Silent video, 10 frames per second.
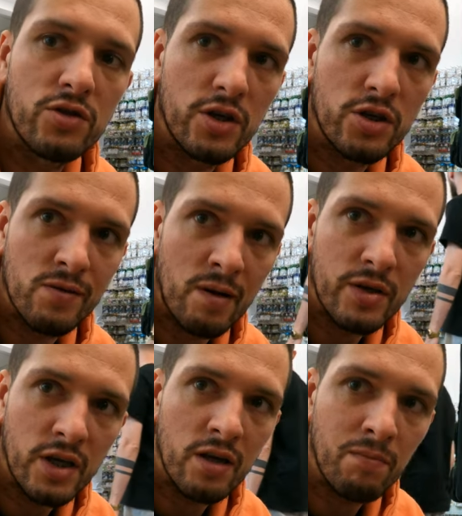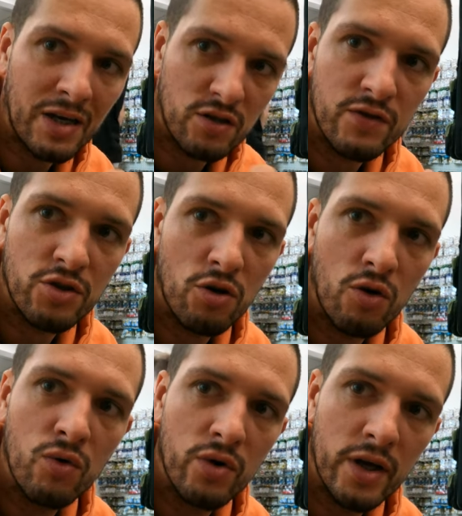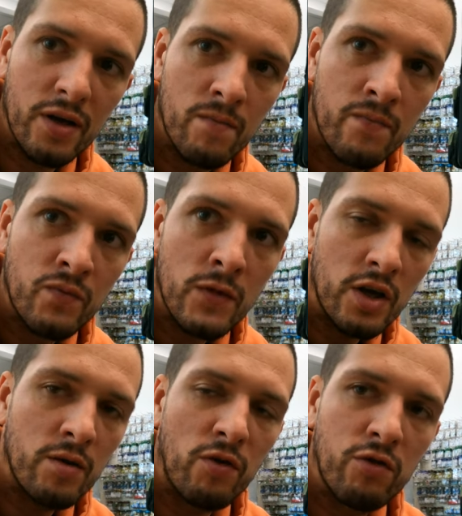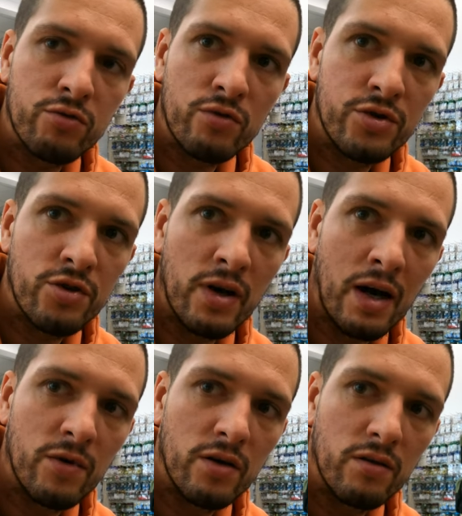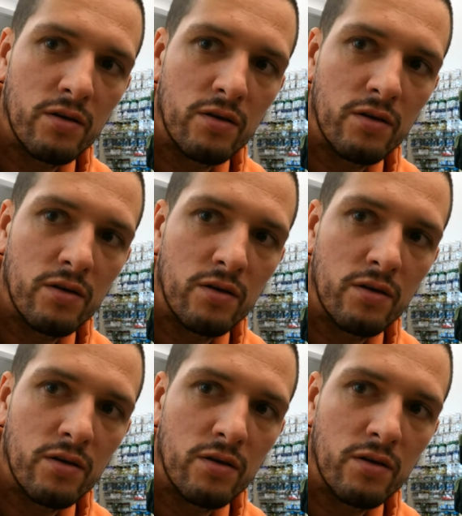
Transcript: czyli trzymamy kij bardzo wysoko u góry i powolutku ściągamy.